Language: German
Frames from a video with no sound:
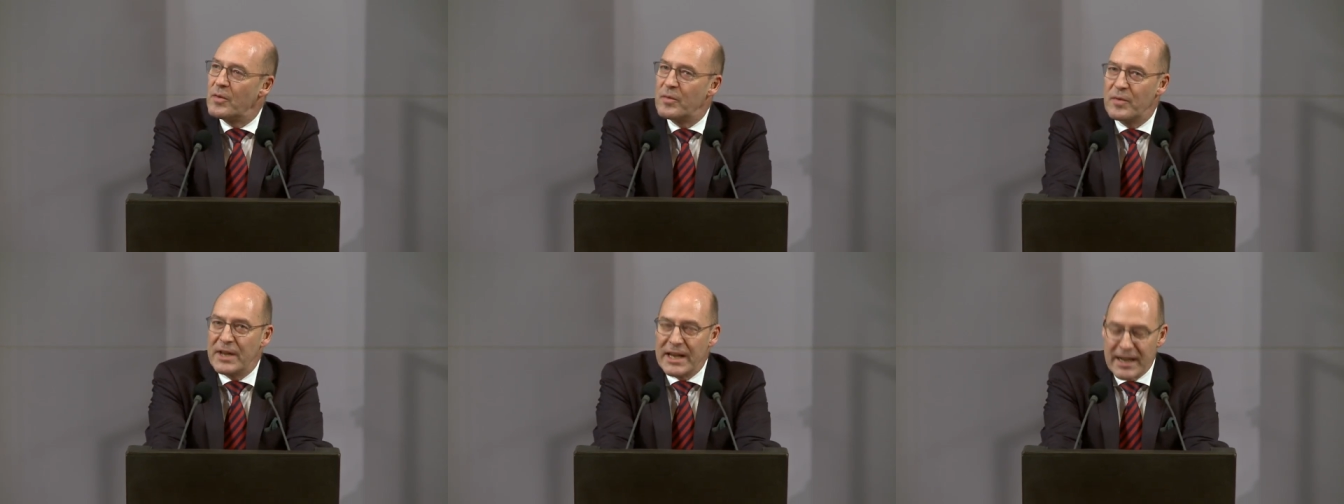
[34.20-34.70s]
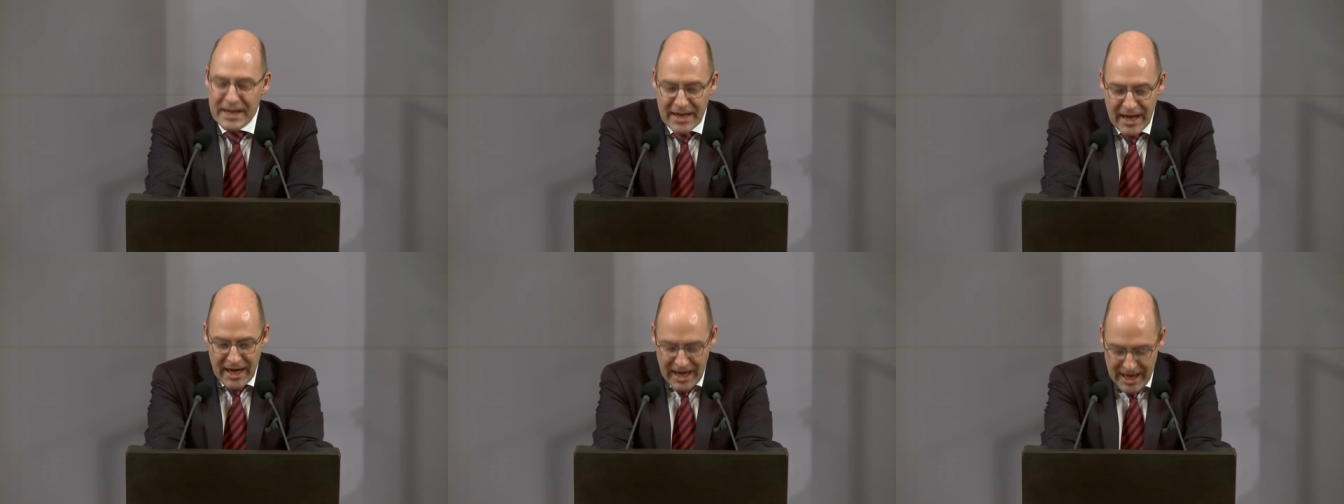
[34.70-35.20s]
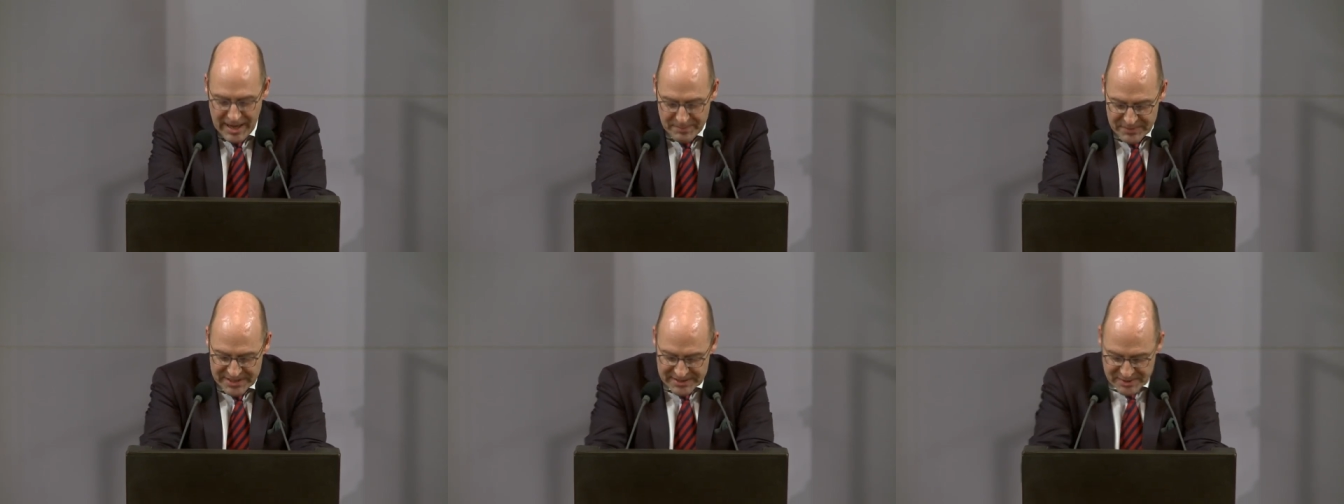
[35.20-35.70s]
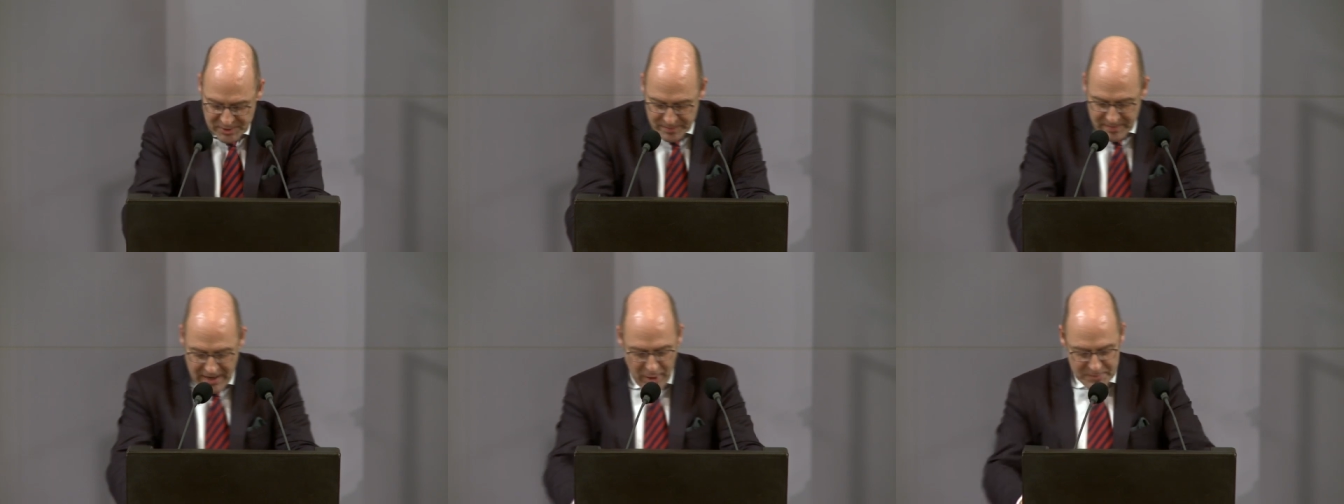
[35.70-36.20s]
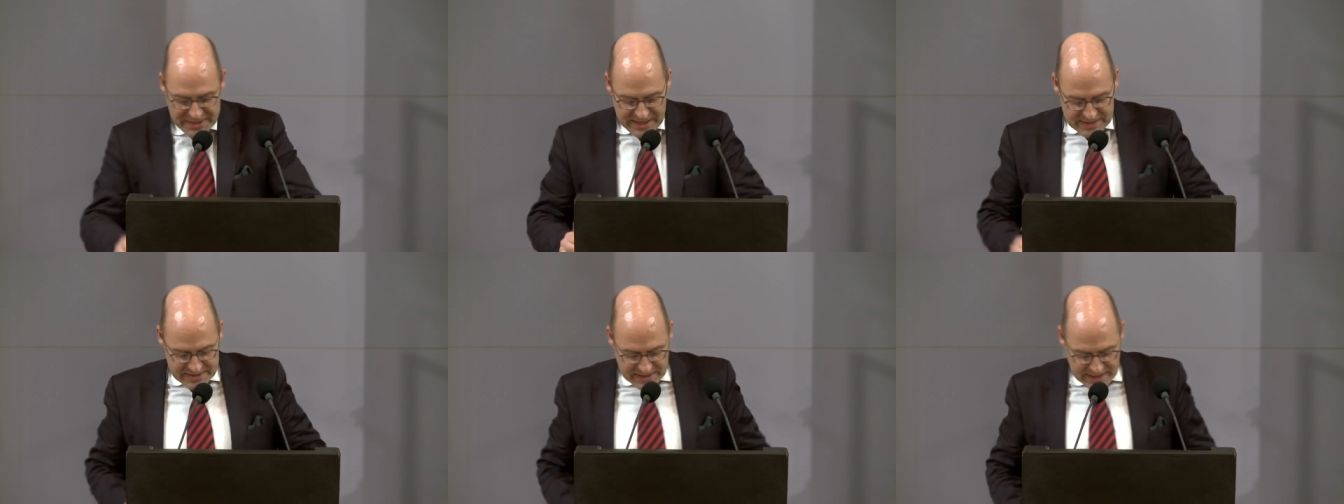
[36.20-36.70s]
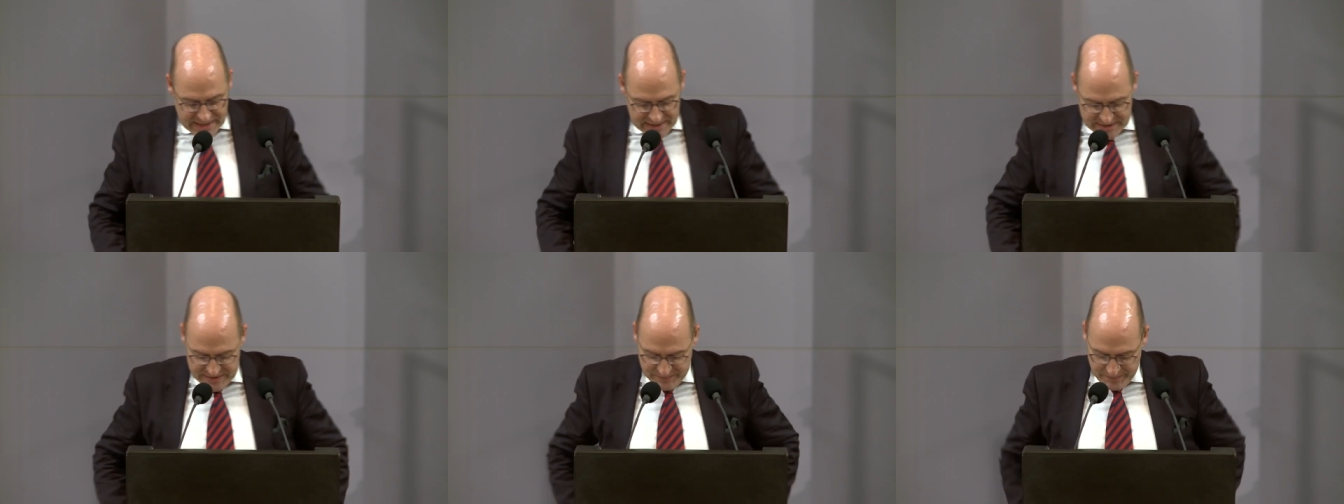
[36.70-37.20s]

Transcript: Wir haben hier zum Hauptantrag